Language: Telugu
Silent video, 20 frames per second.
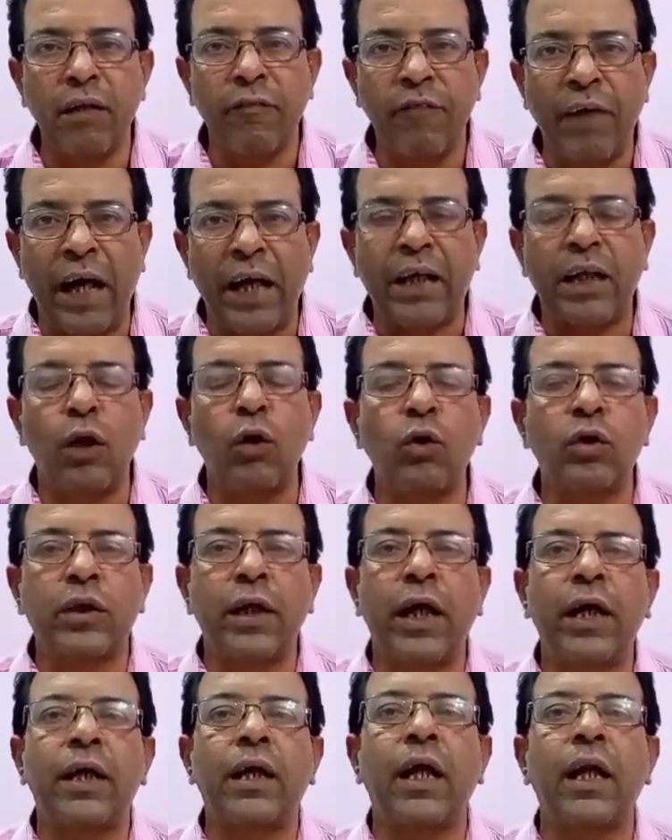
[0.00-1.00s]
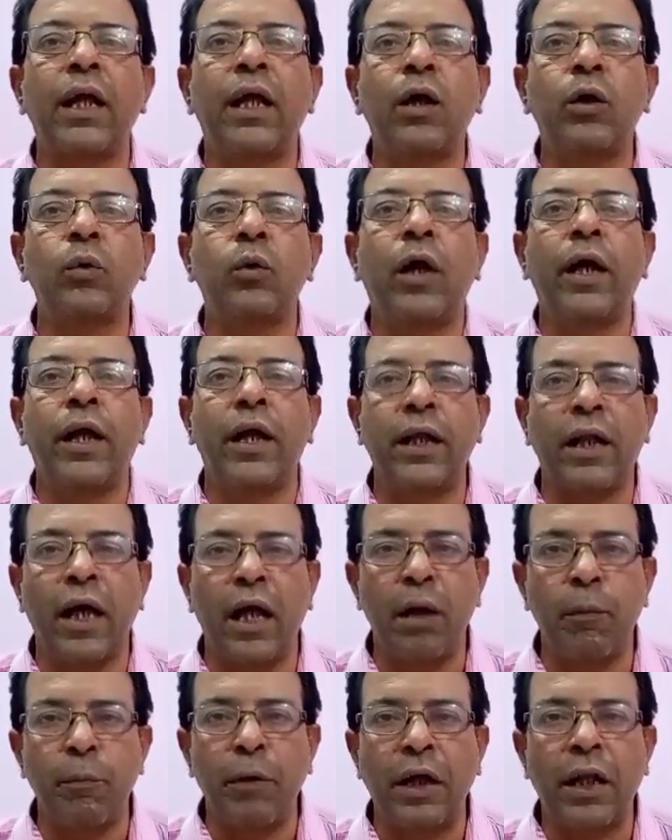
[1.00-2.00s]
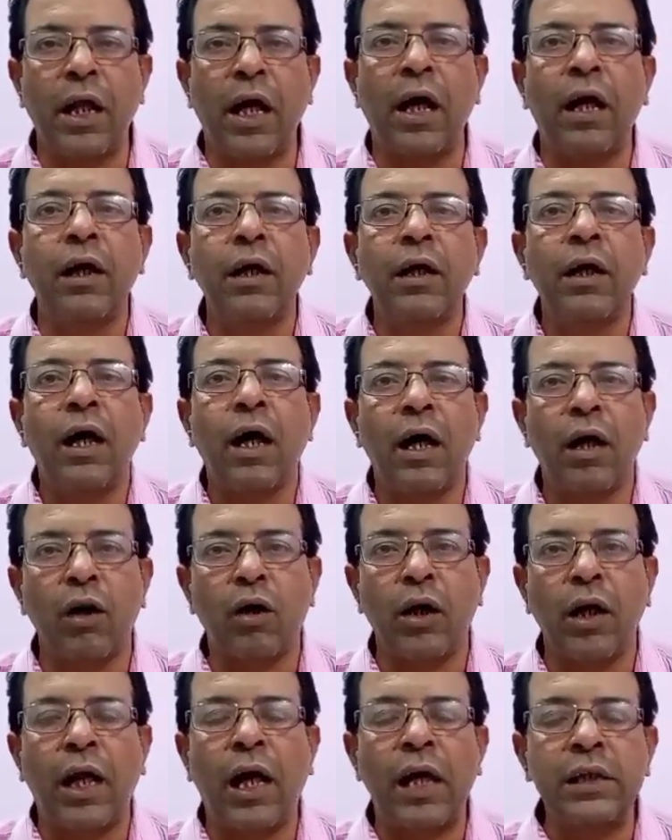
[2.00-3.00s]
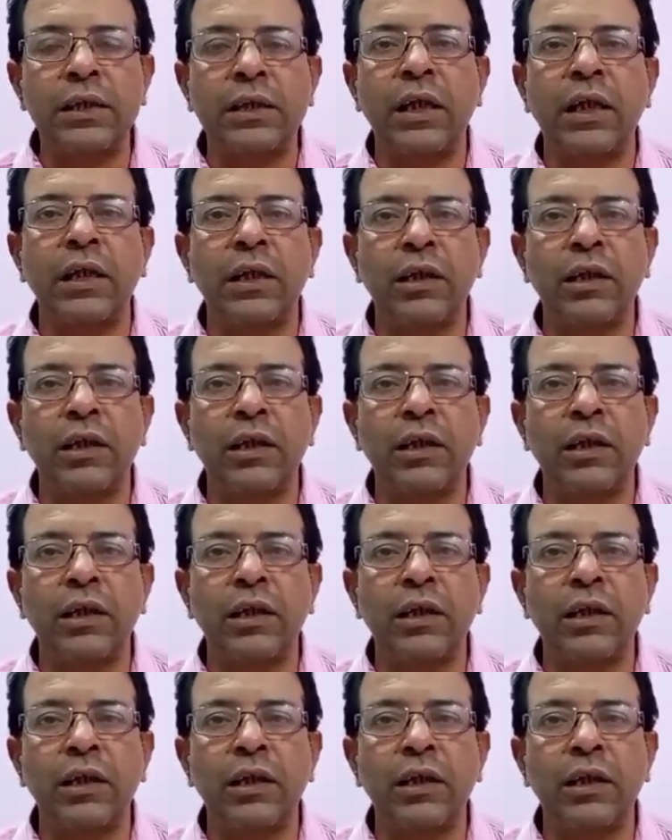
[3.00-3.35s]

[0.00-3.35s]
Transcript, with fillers: వ్యాఖ్యలు చేయటం లేదు అనే దాని మీద ఆ క్లారిటీ